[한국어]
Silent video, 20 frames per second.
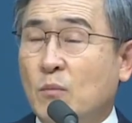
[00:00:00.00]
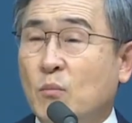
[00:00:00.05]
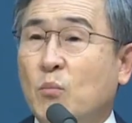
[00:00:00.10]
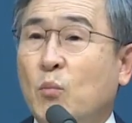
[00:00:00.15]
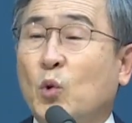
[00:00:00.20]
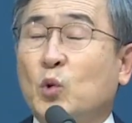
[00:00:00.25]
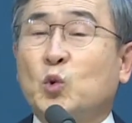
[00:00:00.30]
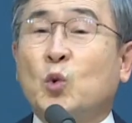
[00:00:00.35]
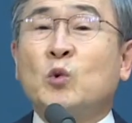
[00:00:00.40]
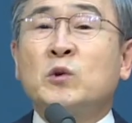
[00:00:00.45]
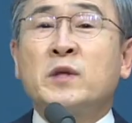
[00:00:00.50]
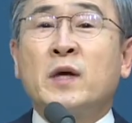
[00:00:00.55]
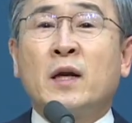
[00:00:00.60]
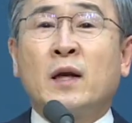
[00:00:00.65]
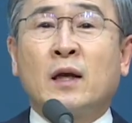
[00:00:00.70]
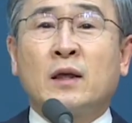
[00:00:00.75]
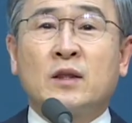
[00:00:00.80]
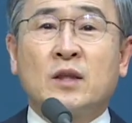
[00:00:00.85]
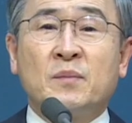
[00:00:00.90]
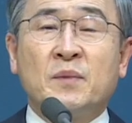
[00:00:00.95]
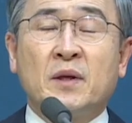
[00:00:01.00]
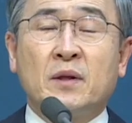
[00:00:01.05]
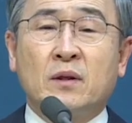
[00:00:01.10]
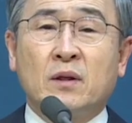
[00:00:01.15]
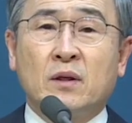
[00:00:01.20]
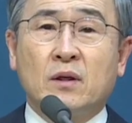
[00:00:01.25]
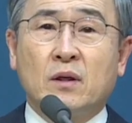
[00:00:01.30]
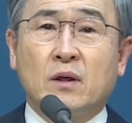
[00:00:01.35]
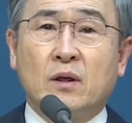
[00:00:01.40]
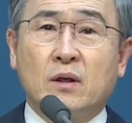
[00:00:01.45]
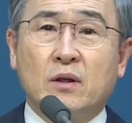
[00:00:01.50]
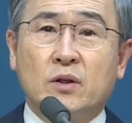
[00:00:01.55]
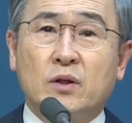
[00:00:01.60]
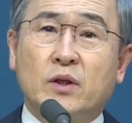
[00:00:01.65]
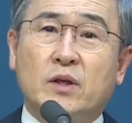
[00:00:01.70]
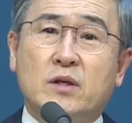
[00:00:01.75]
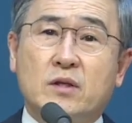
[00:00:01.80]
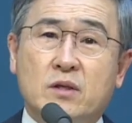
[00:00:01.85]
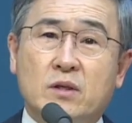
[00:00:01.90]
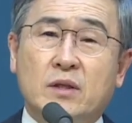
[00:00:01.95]
보통 사람 같으면
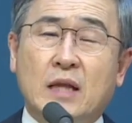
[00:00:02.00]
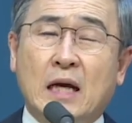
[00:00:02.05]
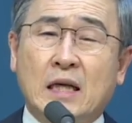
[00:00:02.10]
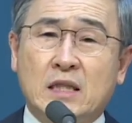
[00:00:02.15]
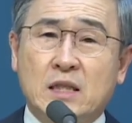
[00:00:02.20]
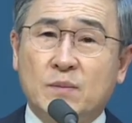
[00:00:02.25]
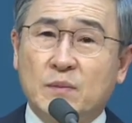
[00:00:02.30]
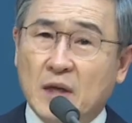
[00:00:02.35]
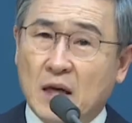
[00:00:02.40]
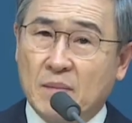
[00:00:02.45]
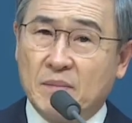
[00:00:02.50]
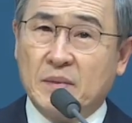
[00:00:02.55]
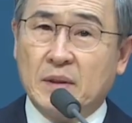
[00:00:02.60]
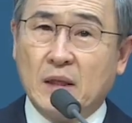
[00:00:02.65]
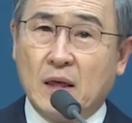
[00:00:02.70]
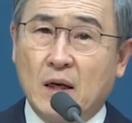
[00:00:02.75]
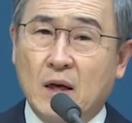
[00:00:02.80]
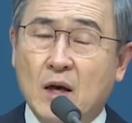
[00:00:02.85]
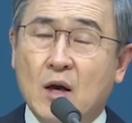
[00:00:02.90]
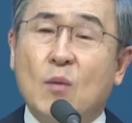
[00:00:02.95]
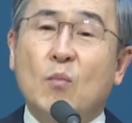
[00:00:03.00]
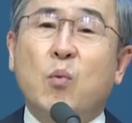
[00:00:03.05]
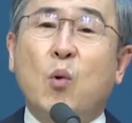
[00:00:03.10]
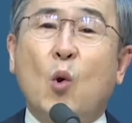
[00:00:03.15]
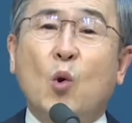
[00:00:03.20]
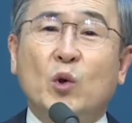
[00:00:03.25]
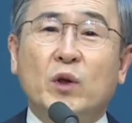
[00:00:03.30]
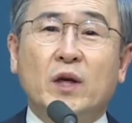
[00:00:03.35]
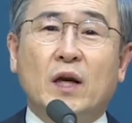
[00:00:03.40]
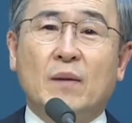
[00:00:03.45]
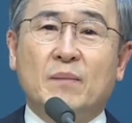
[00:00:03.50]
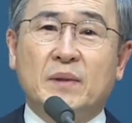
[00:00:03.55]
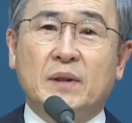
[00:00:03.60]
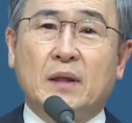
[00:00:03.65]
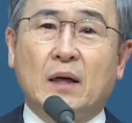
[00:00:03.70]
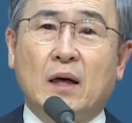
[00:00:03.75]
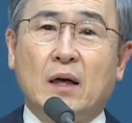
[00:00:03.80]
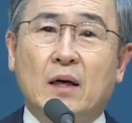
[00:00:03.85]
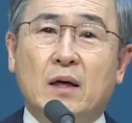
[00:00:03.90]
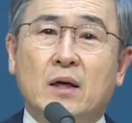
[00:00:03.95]
여기서 낙심을 합니다. 포기를
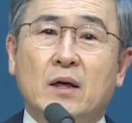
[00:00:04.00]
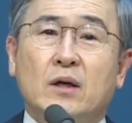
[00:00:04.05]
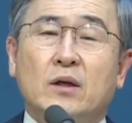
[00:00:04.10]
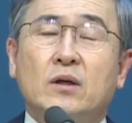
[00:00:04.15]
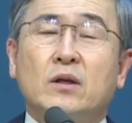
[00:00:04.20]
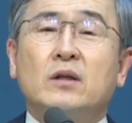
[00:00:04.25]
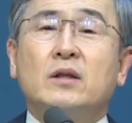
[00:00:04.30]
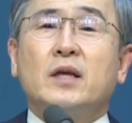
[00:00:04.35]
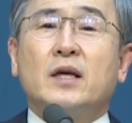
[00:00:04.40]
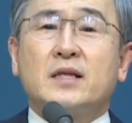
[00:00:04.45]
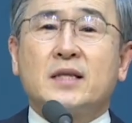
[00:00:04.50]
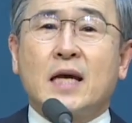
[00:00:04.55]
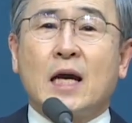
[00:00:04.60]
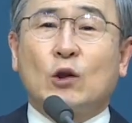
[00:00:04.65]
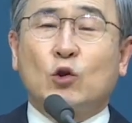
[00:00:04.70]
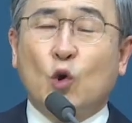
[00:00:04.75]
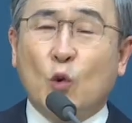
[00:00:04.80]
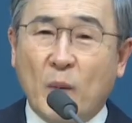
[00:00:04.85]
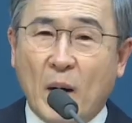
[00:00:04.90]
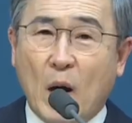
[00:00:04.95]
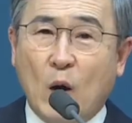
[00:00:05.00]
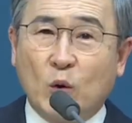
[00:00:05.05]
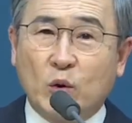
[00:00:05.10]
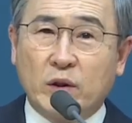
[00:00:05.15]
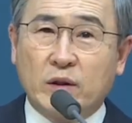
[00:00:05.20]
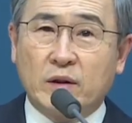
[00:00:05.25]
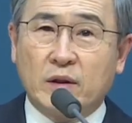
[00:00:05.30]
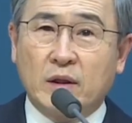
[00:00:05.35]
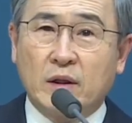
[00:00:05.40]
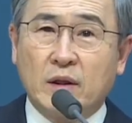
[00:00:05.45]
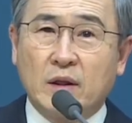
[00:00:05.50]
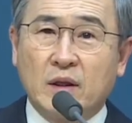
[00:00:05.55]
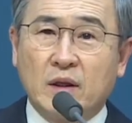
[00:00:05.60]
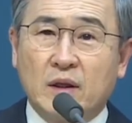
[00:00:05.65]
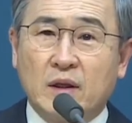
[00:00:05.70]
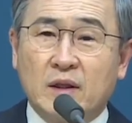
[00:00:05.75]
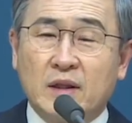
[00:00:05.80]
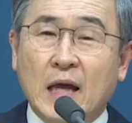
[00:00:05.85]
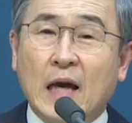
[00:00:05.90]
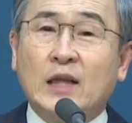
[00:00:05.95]
합니다. 그런데 사도 바울은
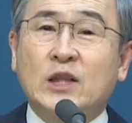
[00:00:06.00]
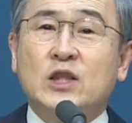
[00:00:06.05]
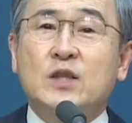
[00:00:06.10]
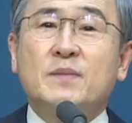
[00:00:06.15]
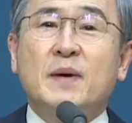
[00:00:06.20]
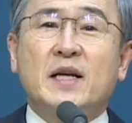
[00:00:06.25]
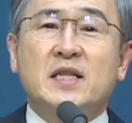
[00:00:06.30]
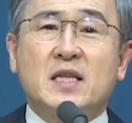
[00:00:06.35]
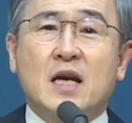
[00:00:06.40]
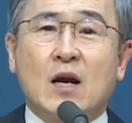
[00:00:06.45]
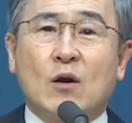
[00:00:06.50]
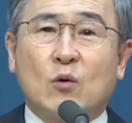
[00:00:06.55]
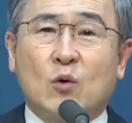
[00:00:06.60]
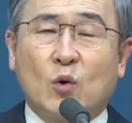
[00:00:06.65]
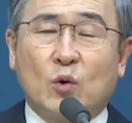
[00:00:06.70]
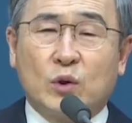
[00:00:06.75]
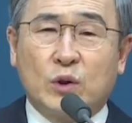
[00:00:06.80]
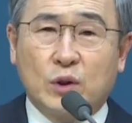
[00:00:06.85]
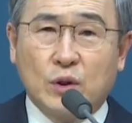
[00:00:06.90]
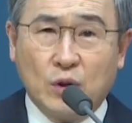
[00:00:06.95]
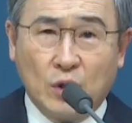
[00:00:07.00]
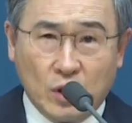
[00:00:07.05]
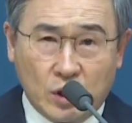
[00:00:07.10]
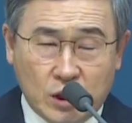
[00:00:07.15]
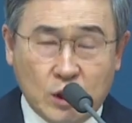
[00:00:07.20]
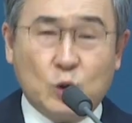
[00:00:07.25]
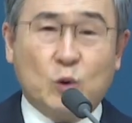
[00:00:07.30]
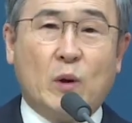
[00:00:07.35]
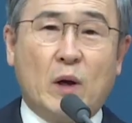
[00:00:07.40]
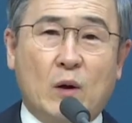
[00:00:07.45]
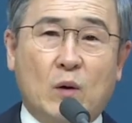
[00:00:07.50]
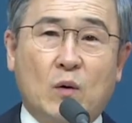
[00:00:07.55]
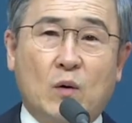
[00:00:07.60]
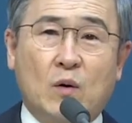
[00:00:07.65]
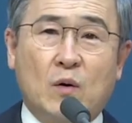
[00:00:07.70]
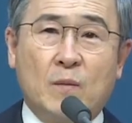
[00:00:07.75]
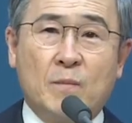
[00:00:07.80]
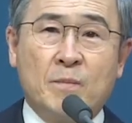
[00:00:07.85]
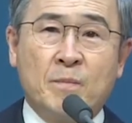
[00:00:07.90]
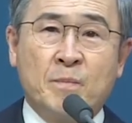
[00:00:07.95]
낙심하지 않고 더
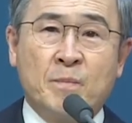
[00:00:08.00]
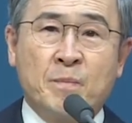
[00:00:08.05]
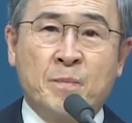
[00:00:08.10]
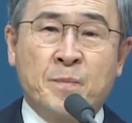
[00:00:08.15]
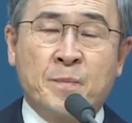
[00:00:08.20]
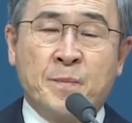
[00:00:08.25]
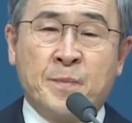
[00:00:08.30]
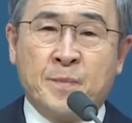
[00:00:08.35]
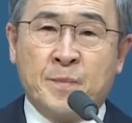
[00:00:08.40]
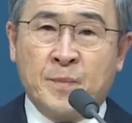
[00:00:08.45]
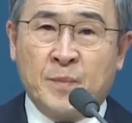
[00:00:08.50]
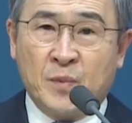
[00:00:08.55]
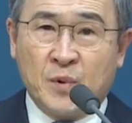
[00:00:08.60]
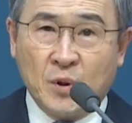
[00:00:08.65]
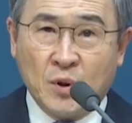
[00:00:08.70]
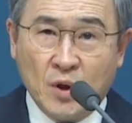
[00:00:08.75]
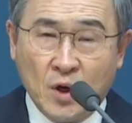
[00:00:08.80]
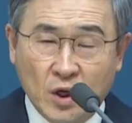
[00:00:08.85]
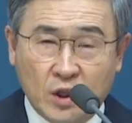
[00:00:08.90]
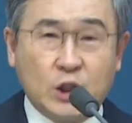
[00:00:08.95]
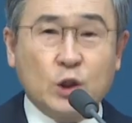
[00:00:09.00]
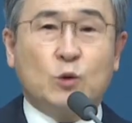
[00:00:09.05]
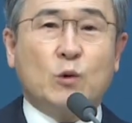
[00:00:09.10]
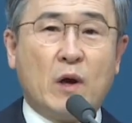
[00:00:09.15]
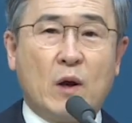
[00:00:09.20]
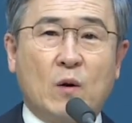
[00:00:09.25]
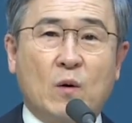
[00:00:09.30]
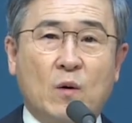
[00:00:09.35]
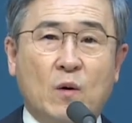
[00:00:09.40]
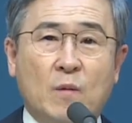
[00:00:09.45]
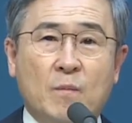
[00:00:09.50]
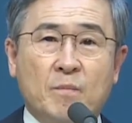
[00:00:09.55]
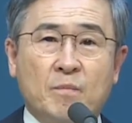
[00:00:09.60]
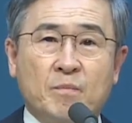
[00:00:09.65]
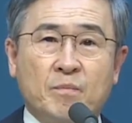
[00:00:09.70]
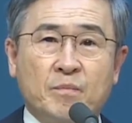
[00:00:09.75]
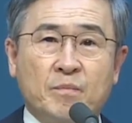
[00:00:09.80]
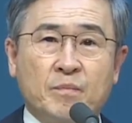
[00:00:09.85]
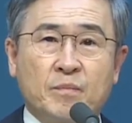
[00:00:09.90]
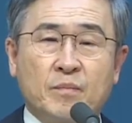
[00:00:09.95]
기도하고 더 기도하고
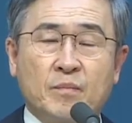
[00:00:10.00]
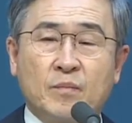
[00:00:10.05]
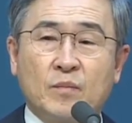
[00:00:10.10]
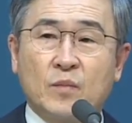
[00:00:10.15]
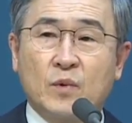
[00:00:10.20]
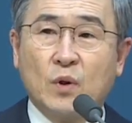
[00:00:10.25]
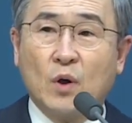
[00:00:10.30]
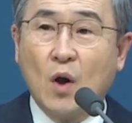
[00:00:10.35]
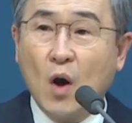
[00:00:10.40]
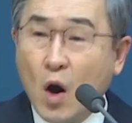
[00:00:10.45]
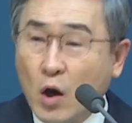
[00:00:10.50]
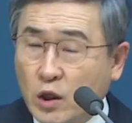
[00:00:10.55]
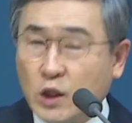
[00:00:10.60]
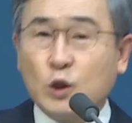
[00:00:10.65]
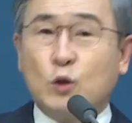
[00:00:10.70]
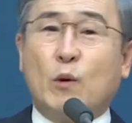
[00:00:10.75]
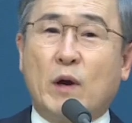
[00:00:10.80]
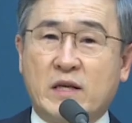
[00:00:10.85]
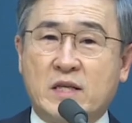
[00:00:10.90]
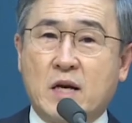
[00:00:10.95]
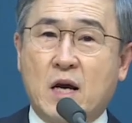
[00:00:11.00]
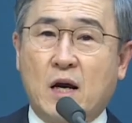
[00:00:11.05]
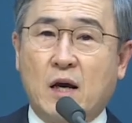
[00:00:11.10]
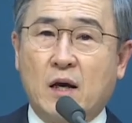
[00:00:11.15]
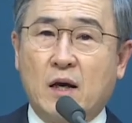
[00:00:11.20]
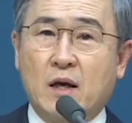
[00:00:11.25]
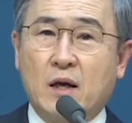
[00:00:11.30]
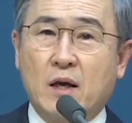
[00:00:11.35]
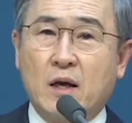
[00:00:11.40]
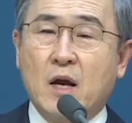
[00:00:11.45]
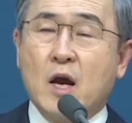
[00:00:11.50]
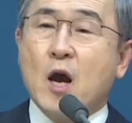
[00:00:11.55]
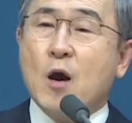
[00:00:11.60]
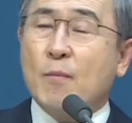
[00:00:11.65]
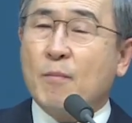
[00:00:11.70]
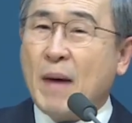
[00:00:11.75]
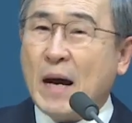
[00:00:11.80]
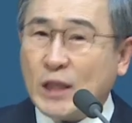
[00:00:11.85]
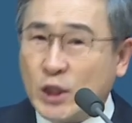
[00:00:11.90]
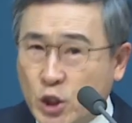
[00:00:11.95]
더 기도하자.
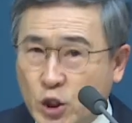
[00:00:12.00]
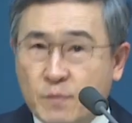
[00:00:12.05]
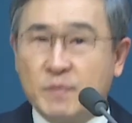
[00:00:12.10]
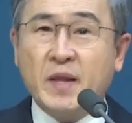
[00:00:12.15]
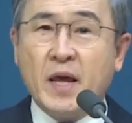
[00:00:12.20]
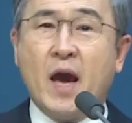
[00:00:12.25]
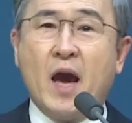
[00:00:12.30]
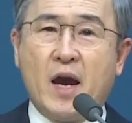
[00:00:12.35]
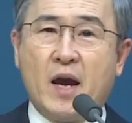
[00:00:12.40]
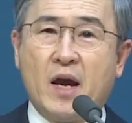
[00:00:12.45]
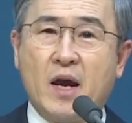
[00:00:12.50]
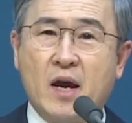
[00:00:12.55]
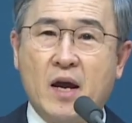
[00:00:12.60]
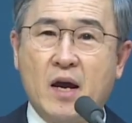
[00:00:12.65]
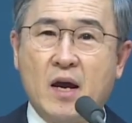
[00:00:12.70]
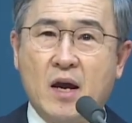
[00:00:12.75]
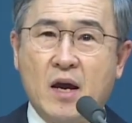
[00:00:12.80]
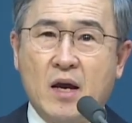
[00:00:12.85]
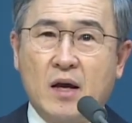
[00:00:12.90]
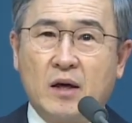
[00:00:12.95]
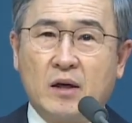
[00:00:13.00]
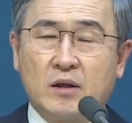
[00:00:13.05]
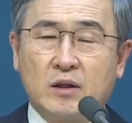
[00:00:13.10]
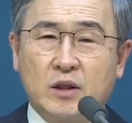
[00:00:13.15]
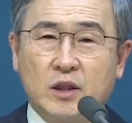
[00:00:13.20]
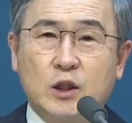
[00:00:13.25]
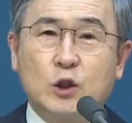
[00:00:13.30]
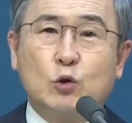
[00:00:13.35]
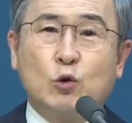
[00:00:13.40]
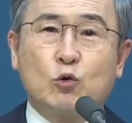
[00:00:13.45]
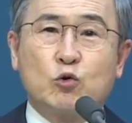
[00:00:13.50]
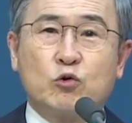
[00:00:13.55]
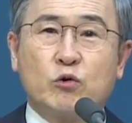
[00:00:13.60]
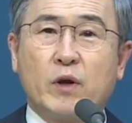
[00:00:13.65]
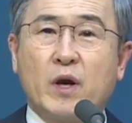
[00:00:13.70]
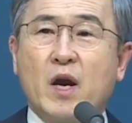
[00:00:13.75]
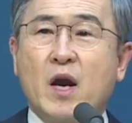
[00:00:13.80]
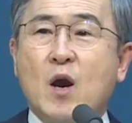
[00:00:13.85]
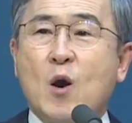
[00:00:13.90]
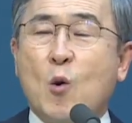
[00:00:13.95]
마침내 기도
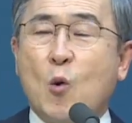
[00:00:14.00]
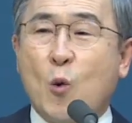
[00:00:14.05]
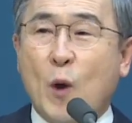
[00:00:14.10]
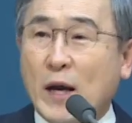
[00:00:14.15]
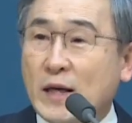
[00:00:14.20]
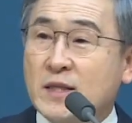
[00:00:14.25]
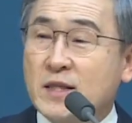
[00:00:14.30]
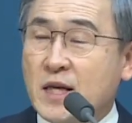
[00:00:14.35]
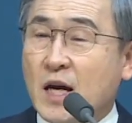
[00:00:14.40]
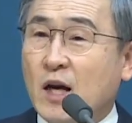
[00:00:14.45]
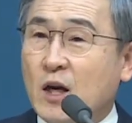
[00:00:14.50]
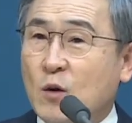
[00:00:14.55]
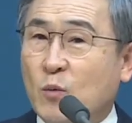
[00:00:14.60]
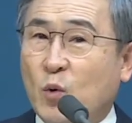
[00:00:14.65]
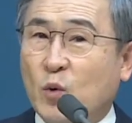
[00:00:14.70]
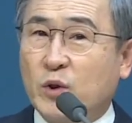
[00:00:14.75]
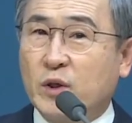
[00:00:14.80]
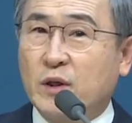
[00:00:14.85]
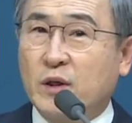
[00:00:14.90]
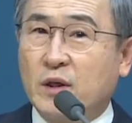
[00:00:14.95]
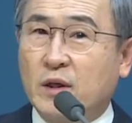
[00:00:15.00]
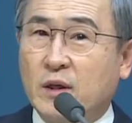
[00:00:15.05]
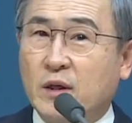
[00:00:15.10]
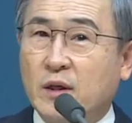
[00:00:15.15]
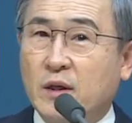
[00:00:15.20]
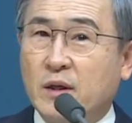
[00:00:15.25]
중에 환상을 보기를